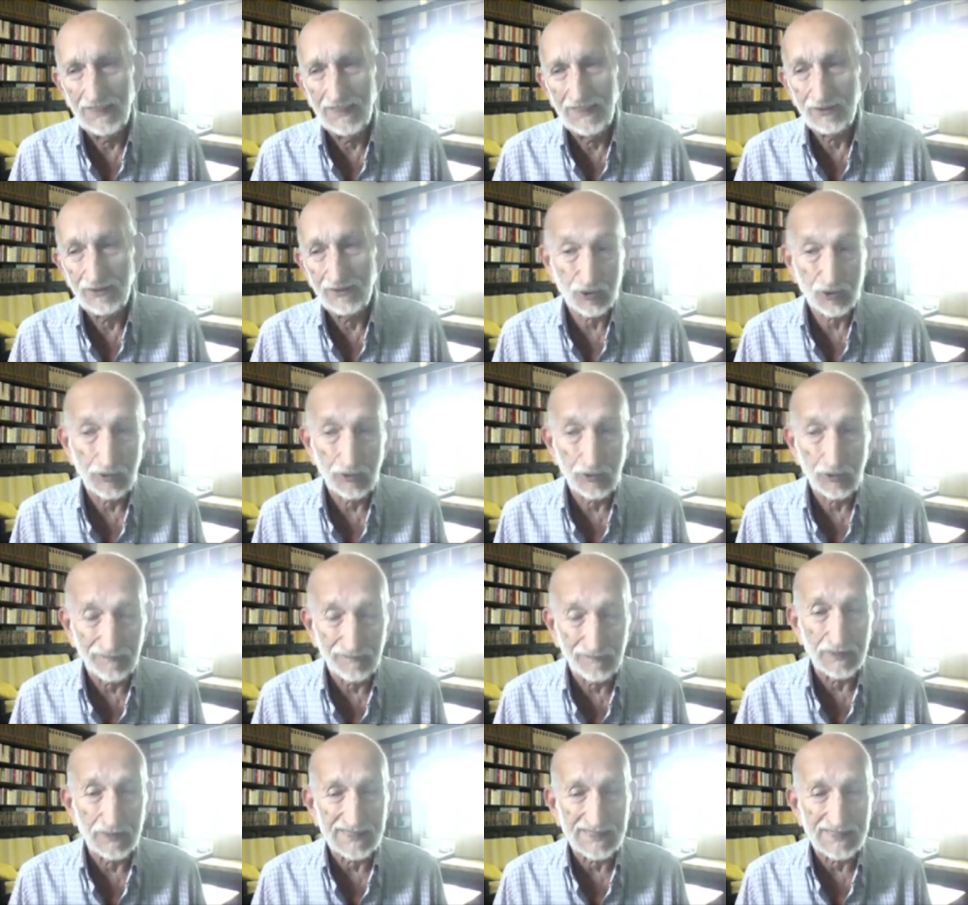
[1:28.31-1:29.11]
non
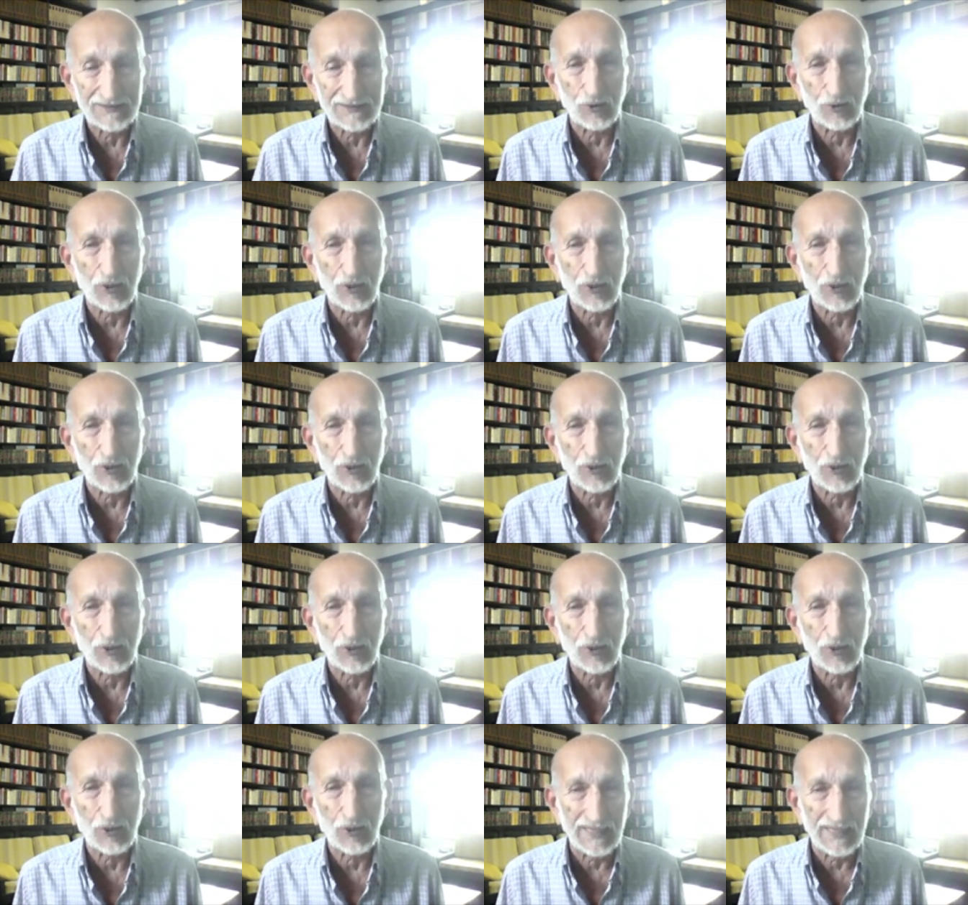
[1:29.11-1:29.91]
solo influenzato,
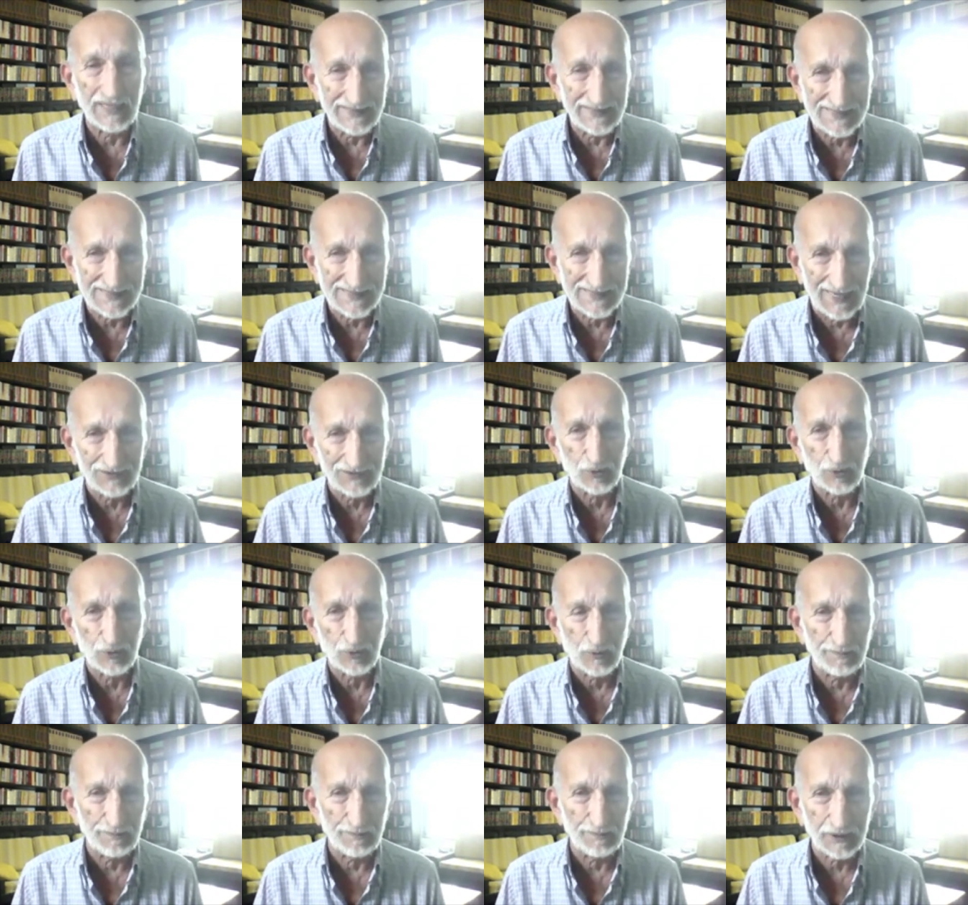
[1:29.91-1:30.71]

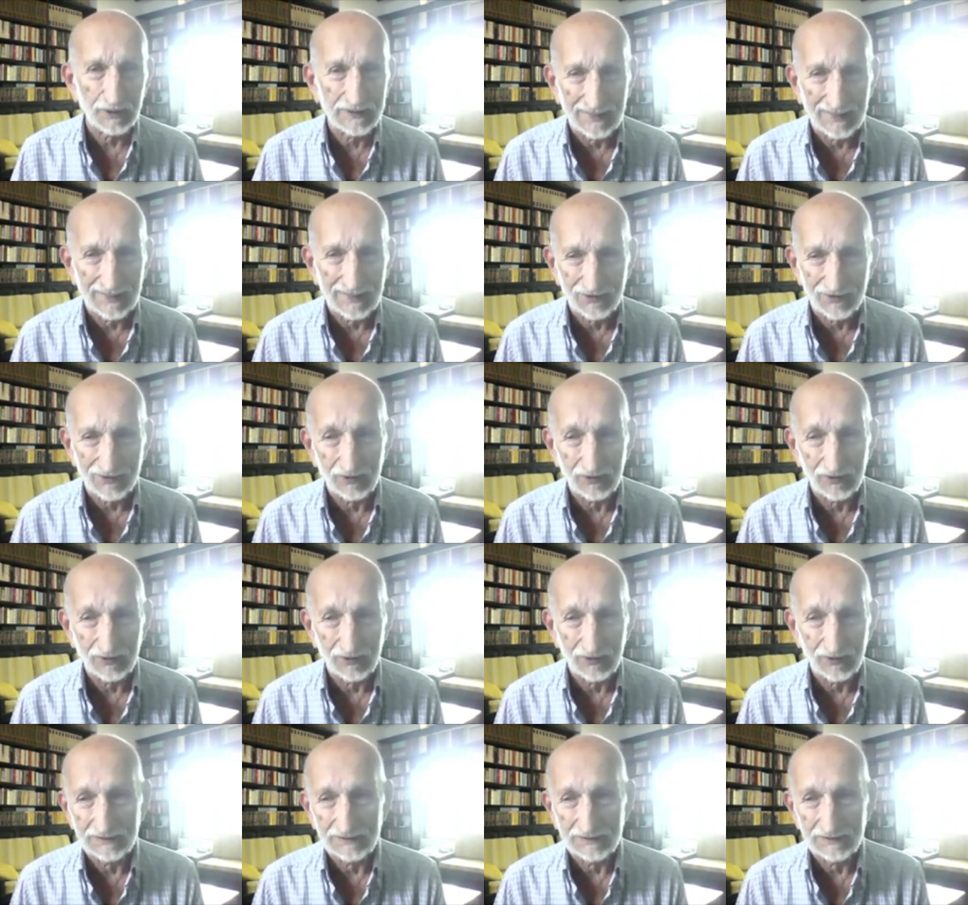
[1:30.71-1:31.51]
organizzato,
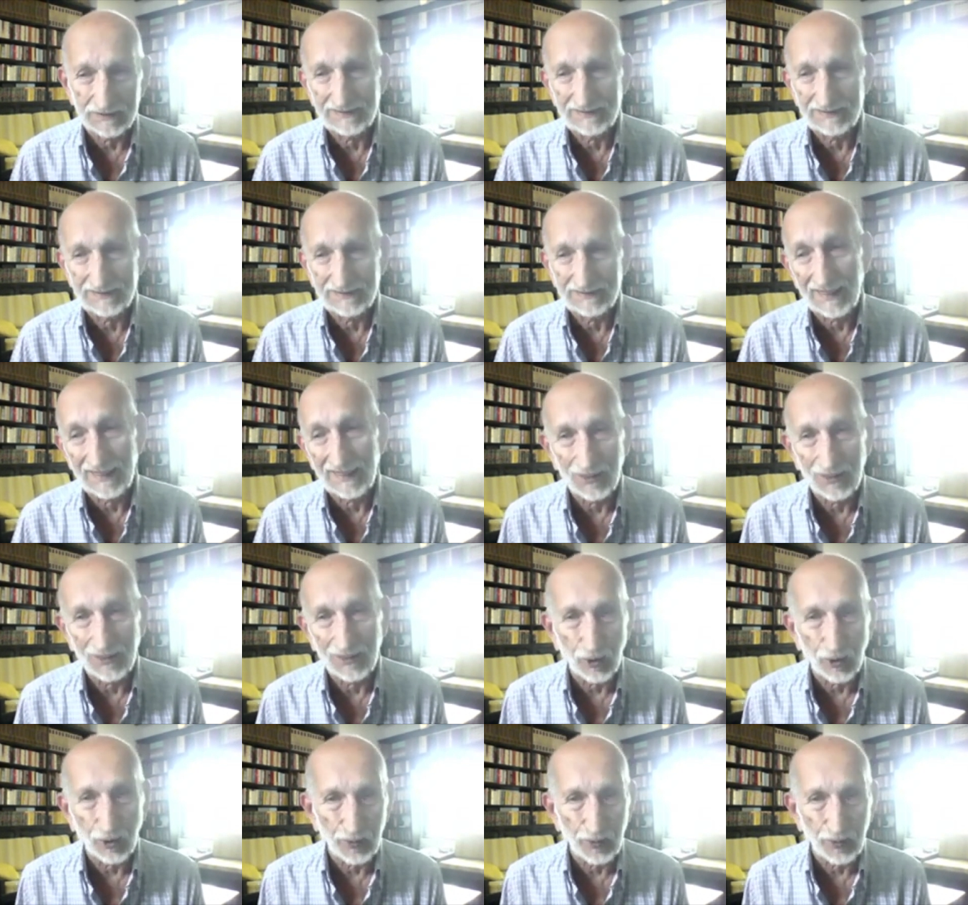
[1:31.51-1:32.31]
supportato dalla
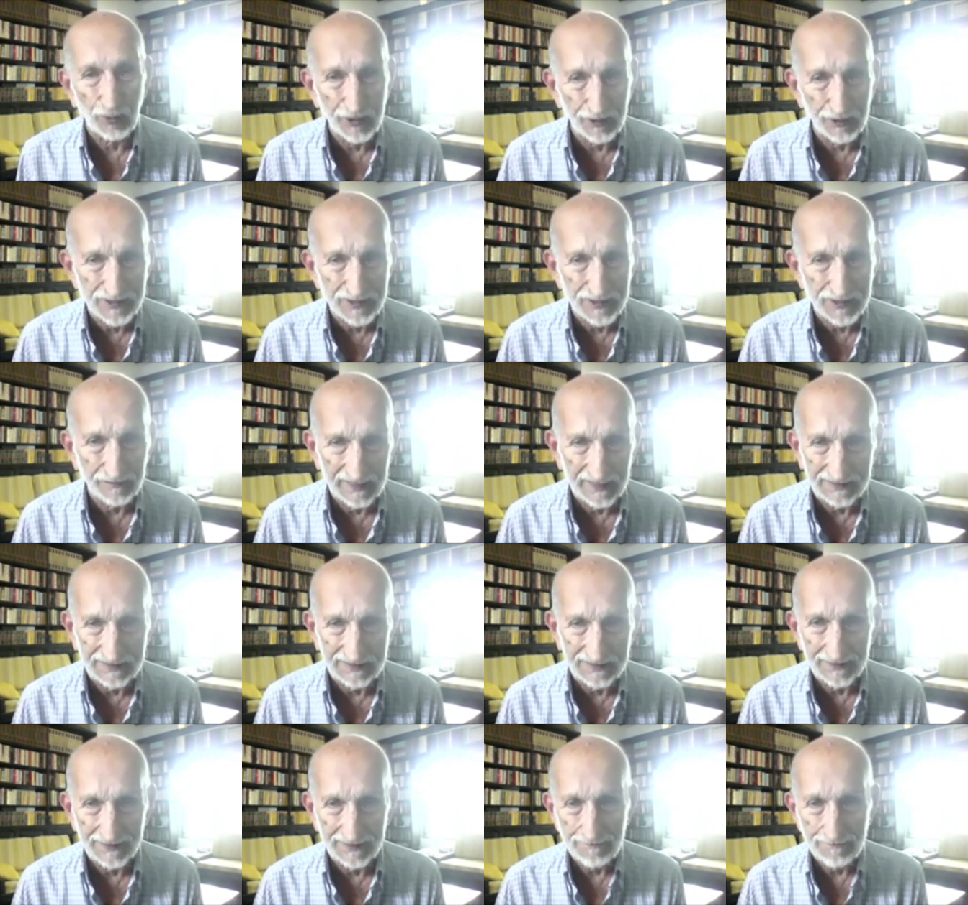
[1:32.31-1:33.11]
loro Unione
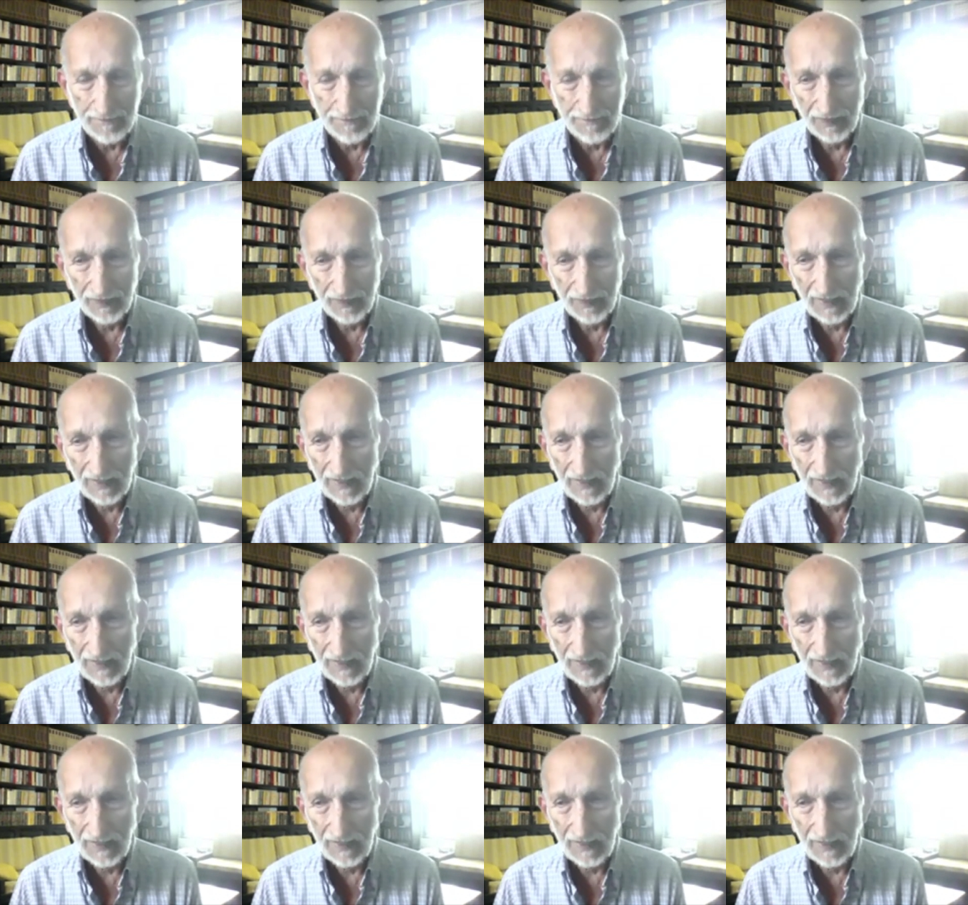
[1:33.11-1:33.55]
Sovietica.